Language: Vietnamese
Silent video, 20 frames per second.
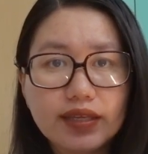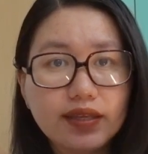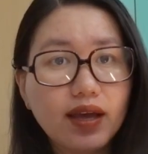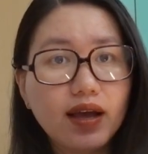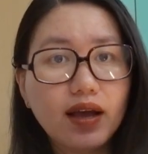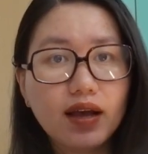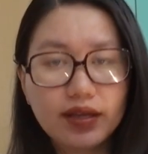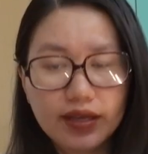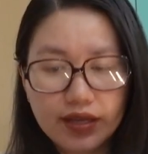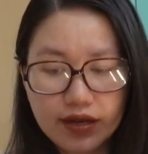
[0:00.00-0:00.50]

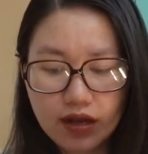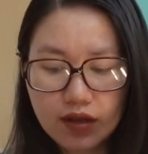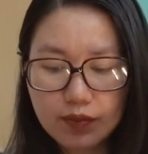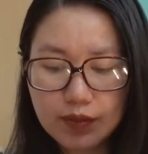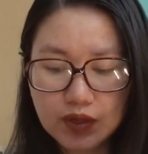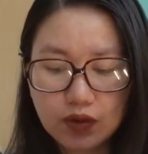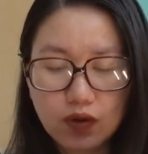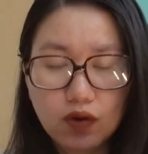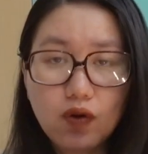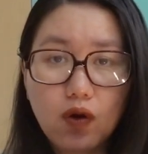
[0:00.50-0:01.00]
dơ gì đó thì
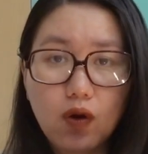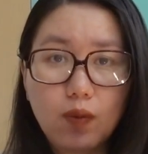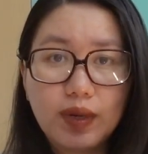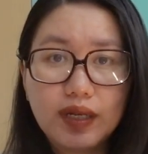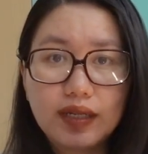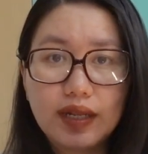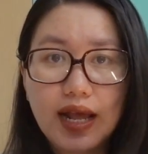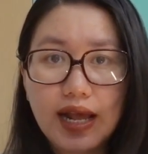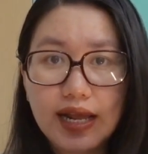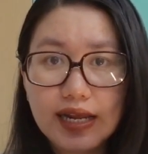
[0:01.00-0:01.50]
mình có đồ
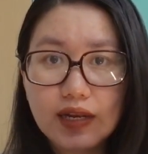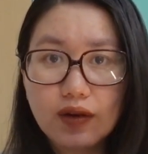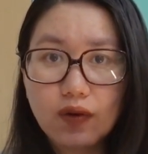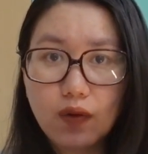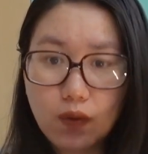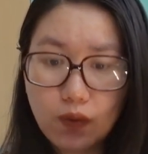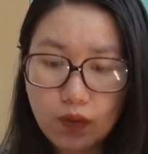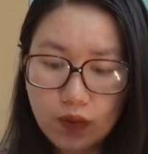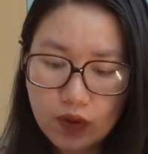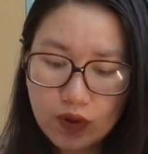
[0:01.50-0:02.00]
mình thay
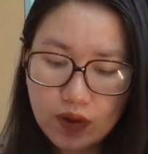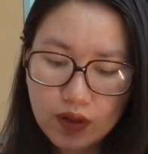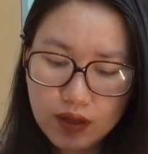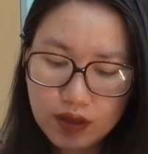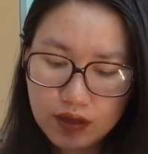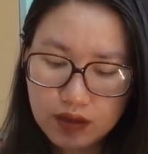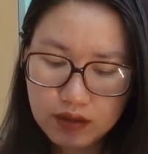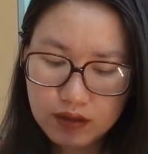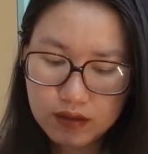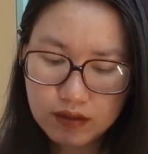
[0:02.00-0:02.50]
luôn
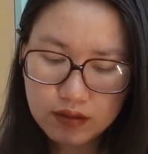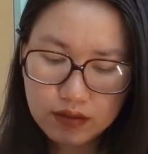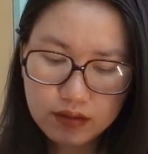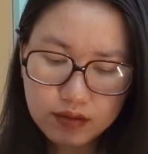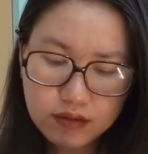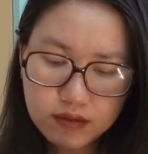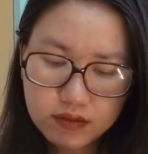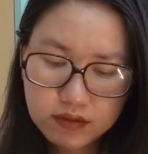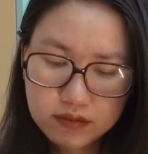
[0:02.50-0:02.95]
à,